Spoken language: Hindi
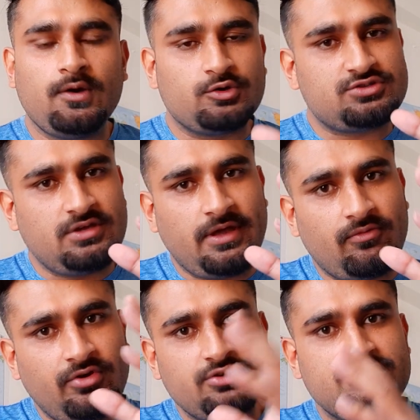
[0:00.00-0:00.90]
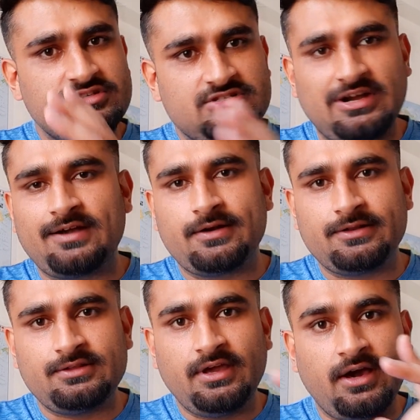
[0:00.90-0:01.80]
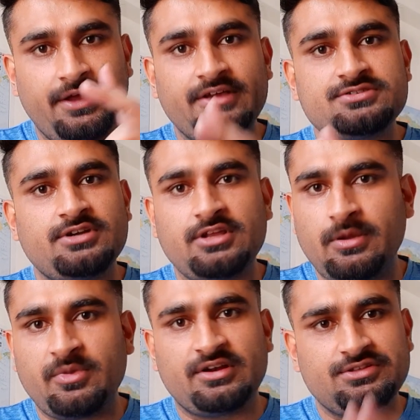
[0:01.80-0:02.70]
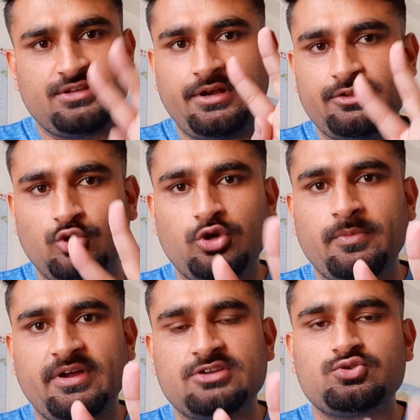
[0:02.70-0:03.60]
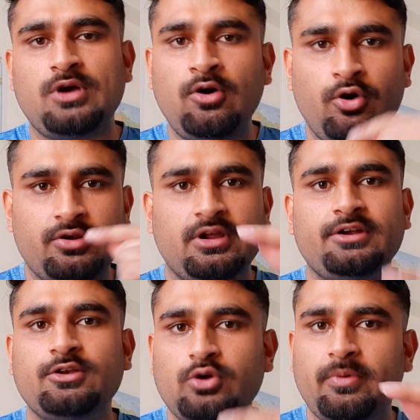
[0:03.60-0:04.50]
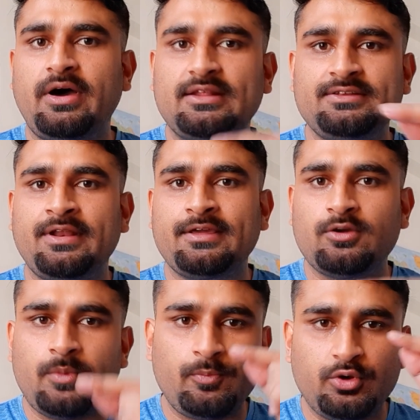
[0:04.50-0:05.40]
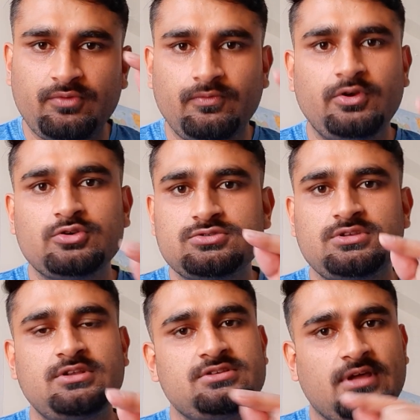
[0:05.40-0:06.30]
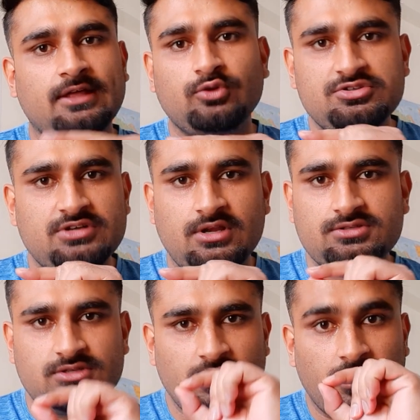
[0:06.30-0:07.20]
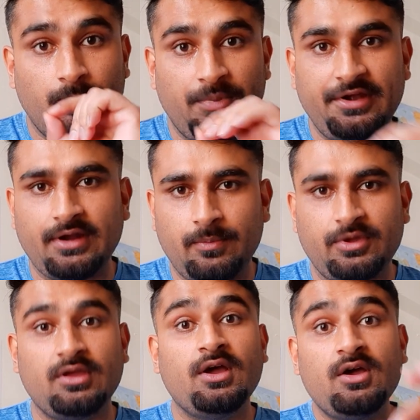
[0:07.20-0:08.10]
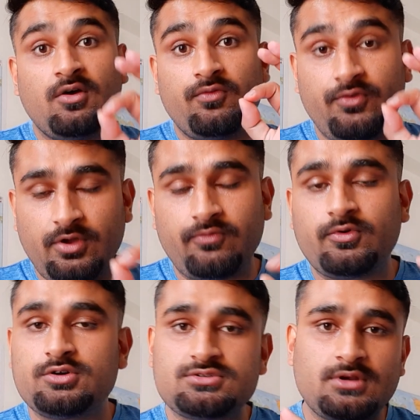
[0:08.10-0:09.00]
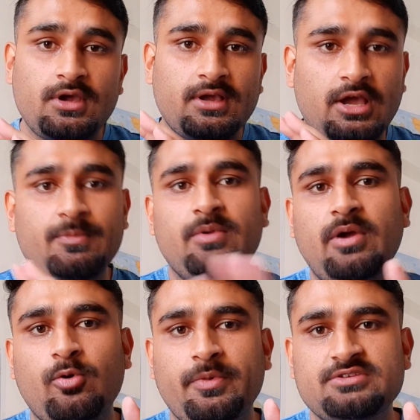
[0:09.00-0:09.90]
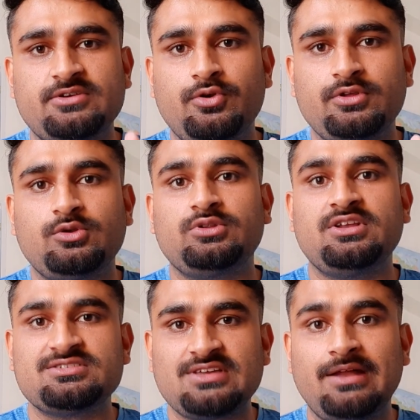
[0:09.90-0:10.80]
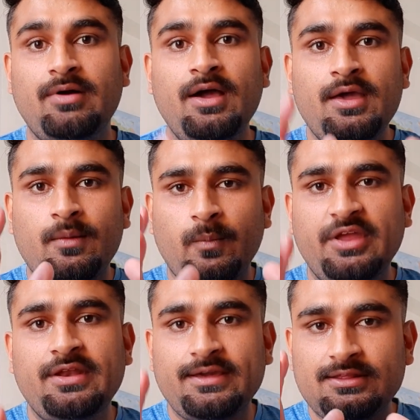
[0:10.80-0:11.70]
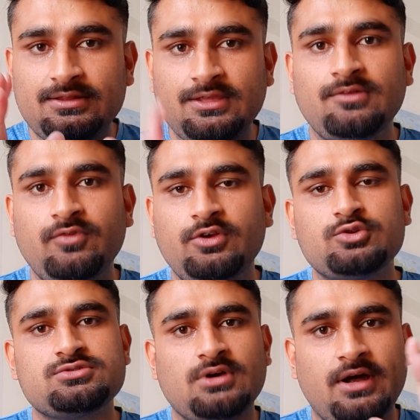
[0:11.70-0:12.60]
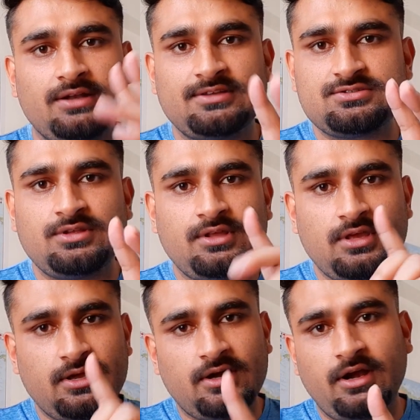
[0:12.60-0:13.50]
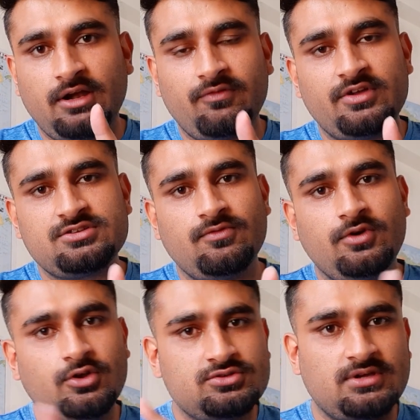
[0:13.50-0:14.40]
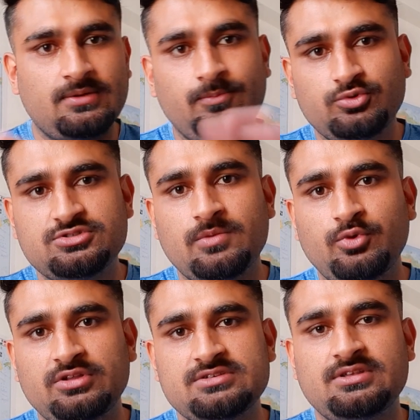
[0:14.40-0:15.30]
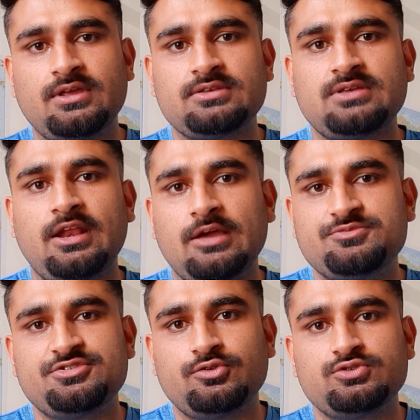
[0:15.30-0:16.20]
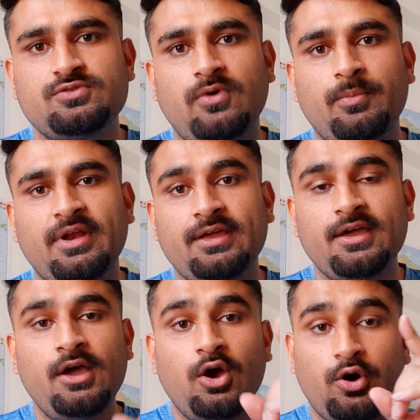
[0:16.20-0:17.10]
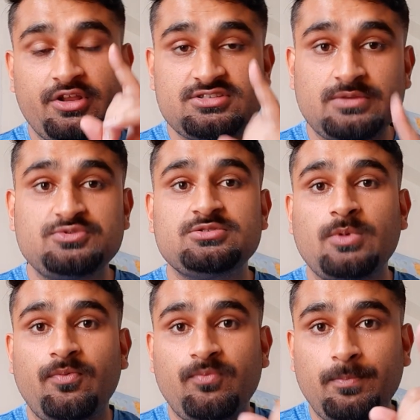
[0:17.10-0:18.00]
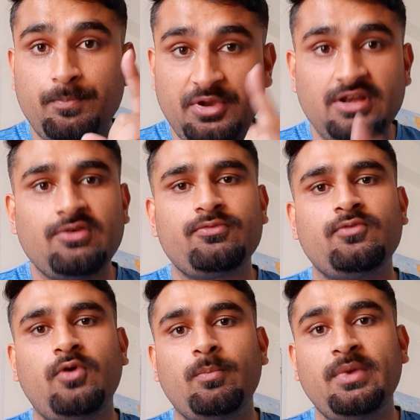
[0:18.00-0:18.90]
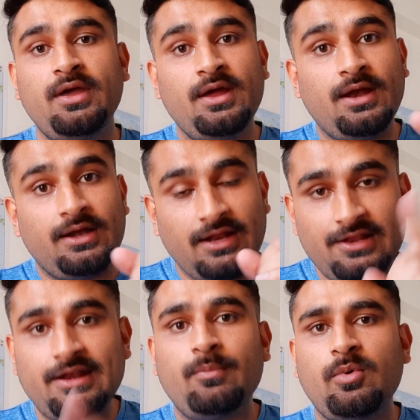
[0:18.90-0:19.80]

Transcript: उसकी एक वीडियो सीरीज स्टार्ट कर दी है हर एक स्टेट की हम करते चल रहे हैं दो की मैं कर चुका हूँ और कंटिन्यू आती रहेंगी और मैं पूरी वीडियो सीरीज करा दूंगा स्ट्रेटेजी की कंप्लीट आपकी फ्री ऑफ कॉस्ट कहीं पर भी आपको परेशान होने की जरूरत नहीं इसके अलावा महीने की तीन वीडियोस हर दस दिन की एक करंट अफेयर की वीडियोस जिसमें पूरे दस दिन के सारे एम की फॉर्म में रहेंगे और ये सब चीज़ मैं पी की फॉर्म में टेलीग्राम